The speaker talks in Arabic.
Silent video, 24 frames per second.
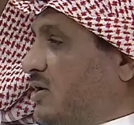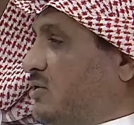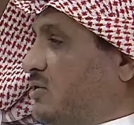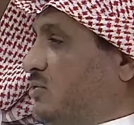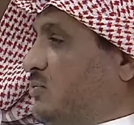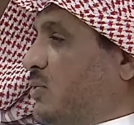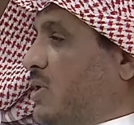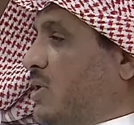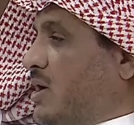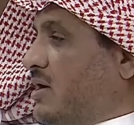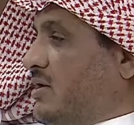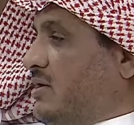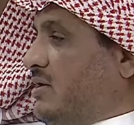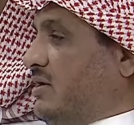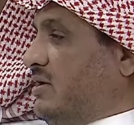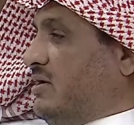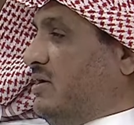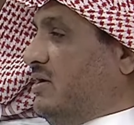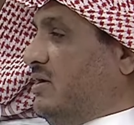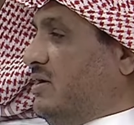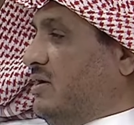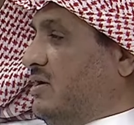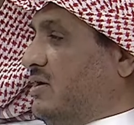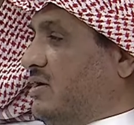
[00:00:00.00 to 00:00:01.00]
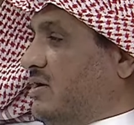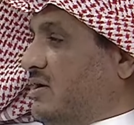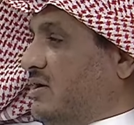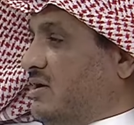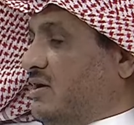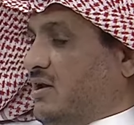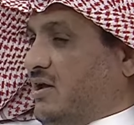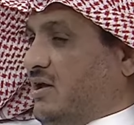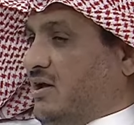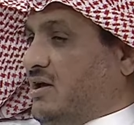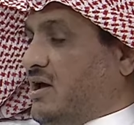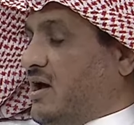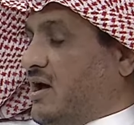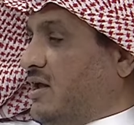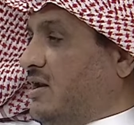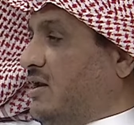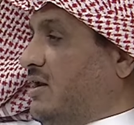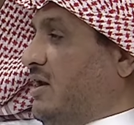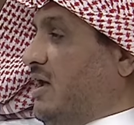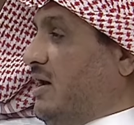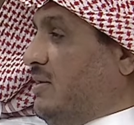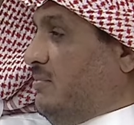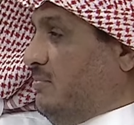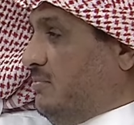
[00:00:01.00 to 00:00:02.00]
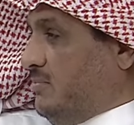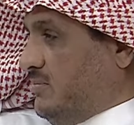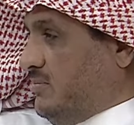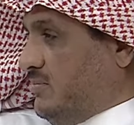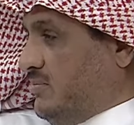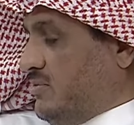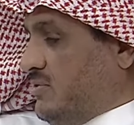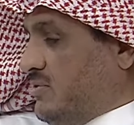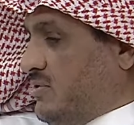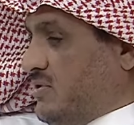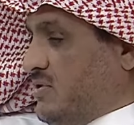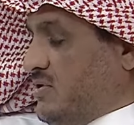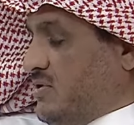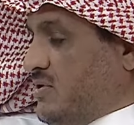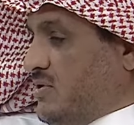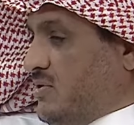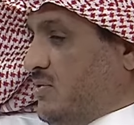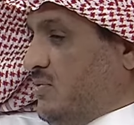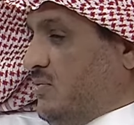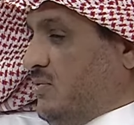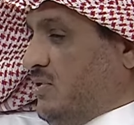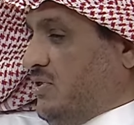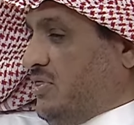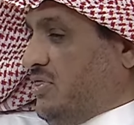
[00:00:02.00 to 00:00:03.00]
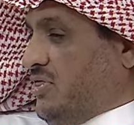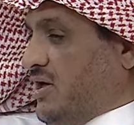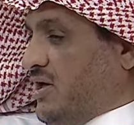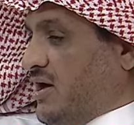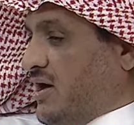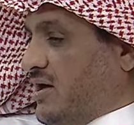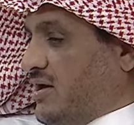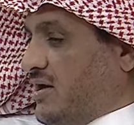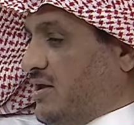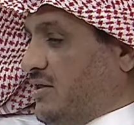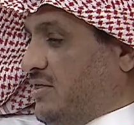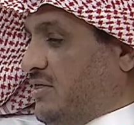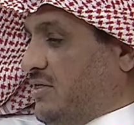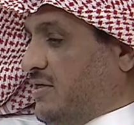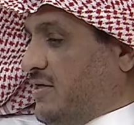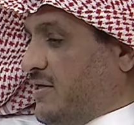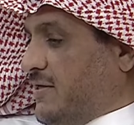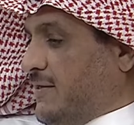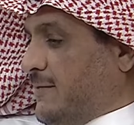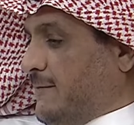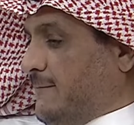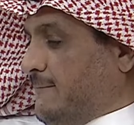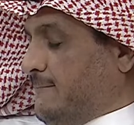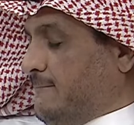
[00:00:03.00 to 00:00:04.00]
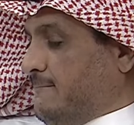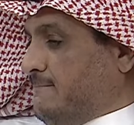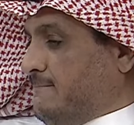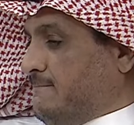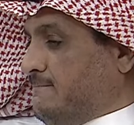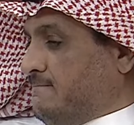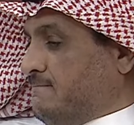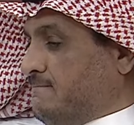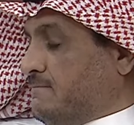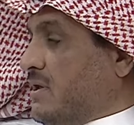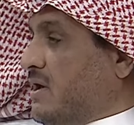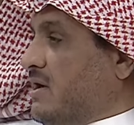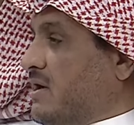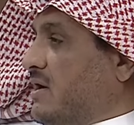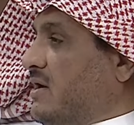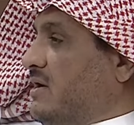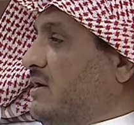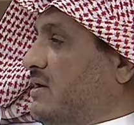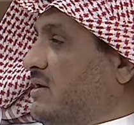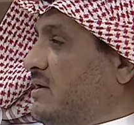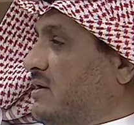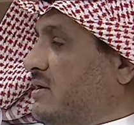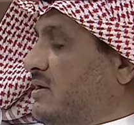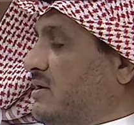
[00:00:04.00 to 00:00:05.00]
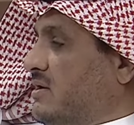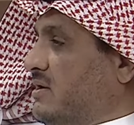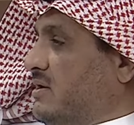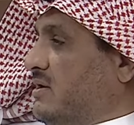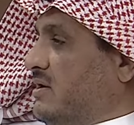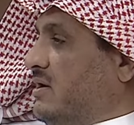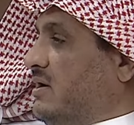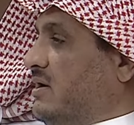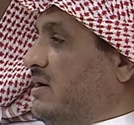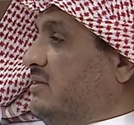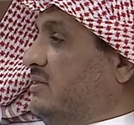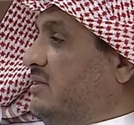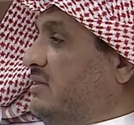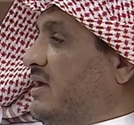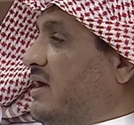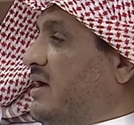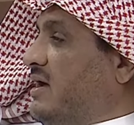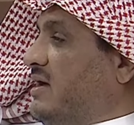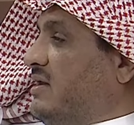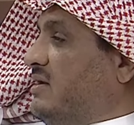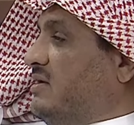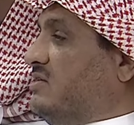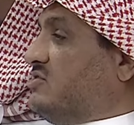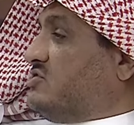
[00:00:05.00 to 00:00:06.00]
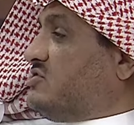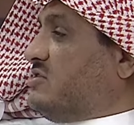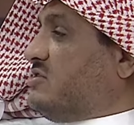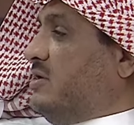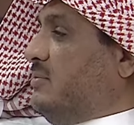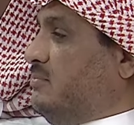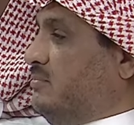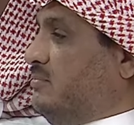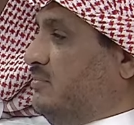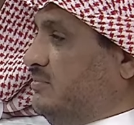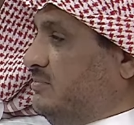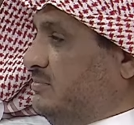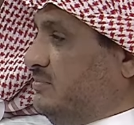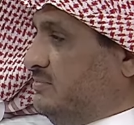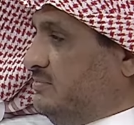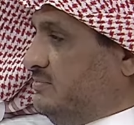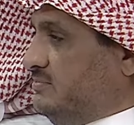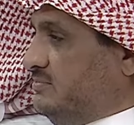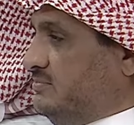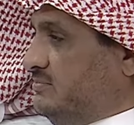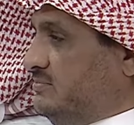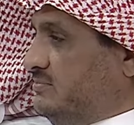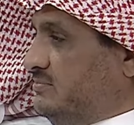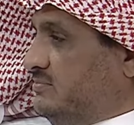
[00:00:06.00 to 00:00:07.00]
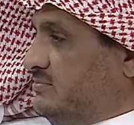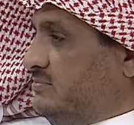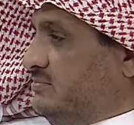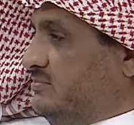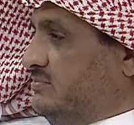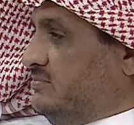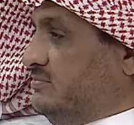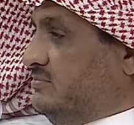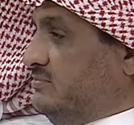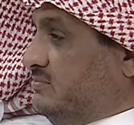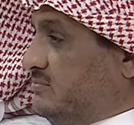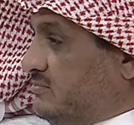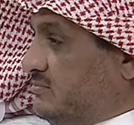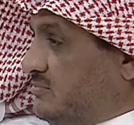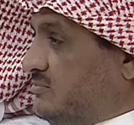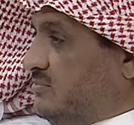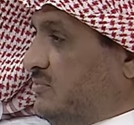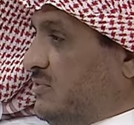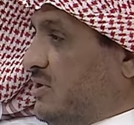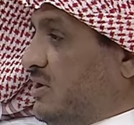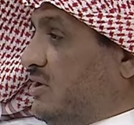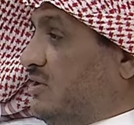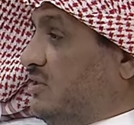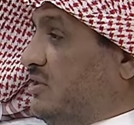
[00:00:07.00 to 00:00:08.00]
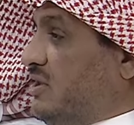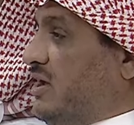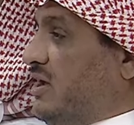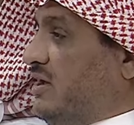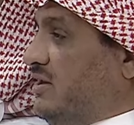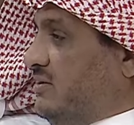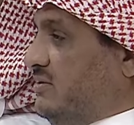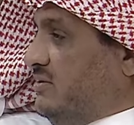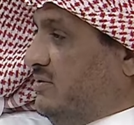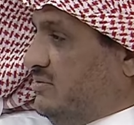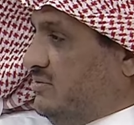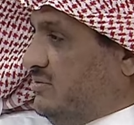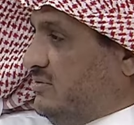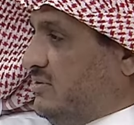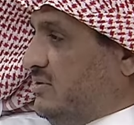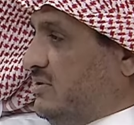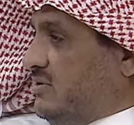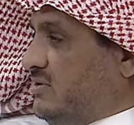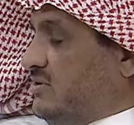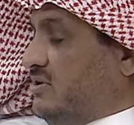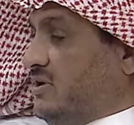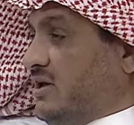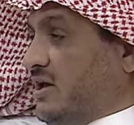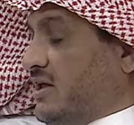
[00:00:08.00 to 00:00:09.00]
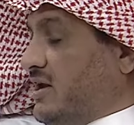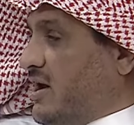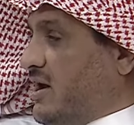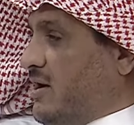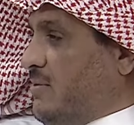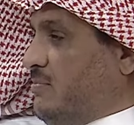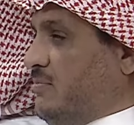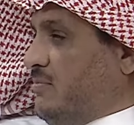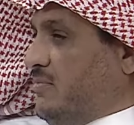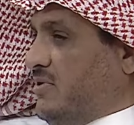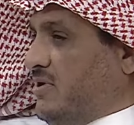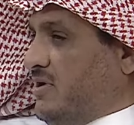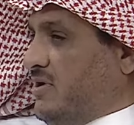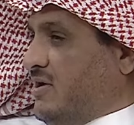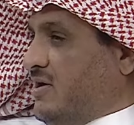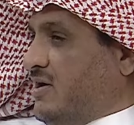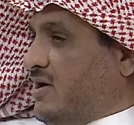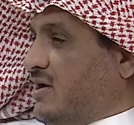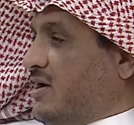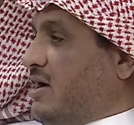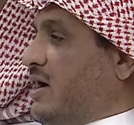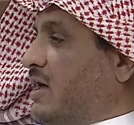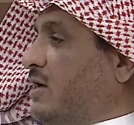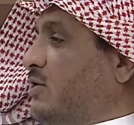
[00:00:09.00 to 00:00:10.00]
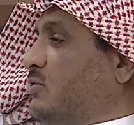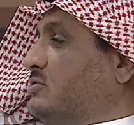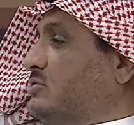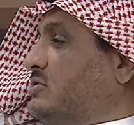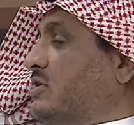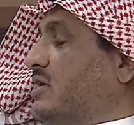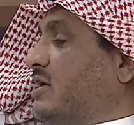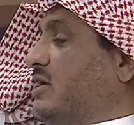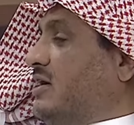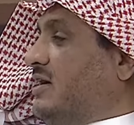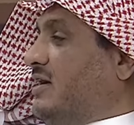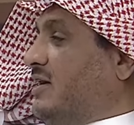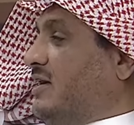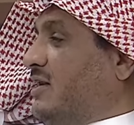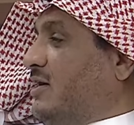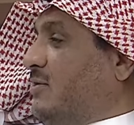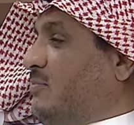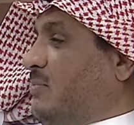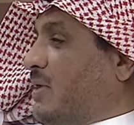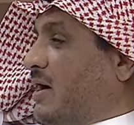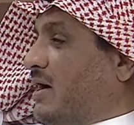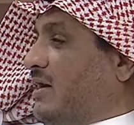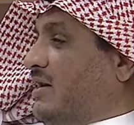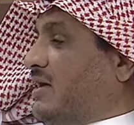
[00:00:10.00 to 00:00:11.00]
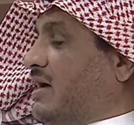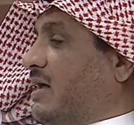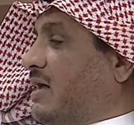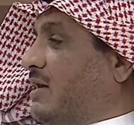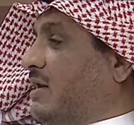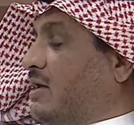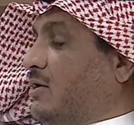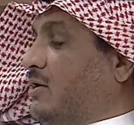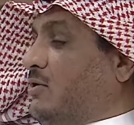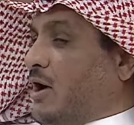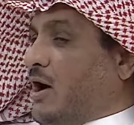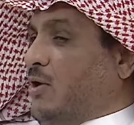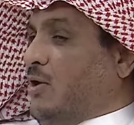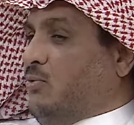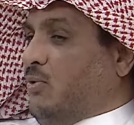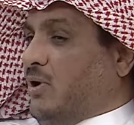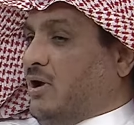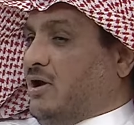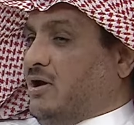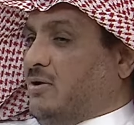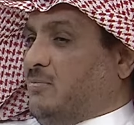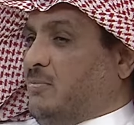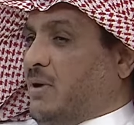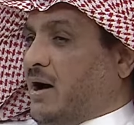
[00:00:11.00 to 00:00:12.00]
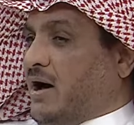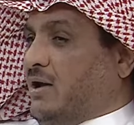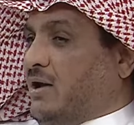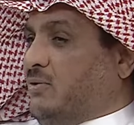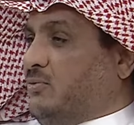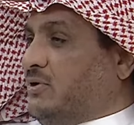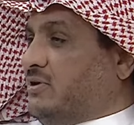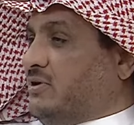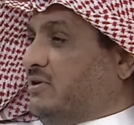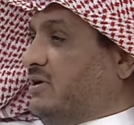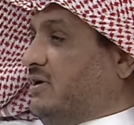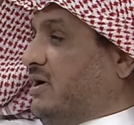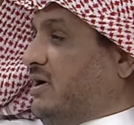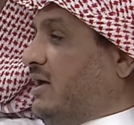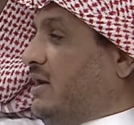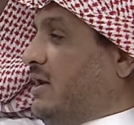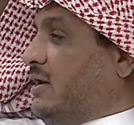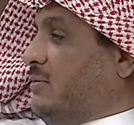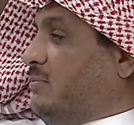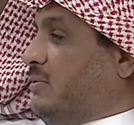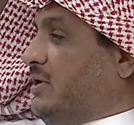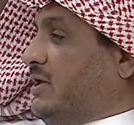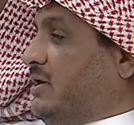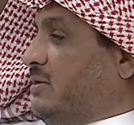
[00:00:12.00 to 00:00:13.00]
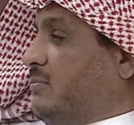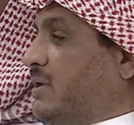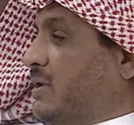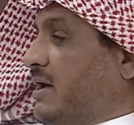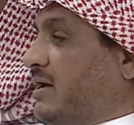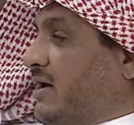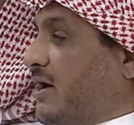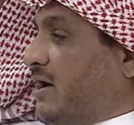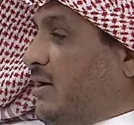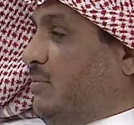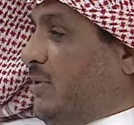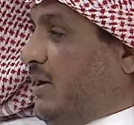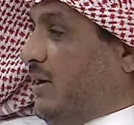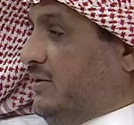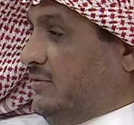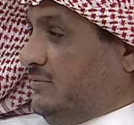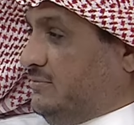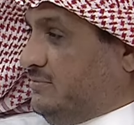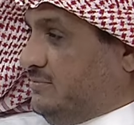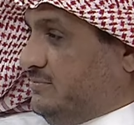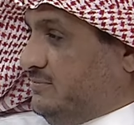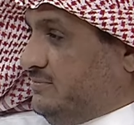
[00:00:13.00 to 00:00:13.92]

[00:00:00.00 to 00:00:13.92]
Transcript: عدوانك لعيال العم والثالث اي الدين السم الدين السم صح الدين ايه الدين هم قالوا وش الهبال قال له اول هبال وردك على البير بلي حبال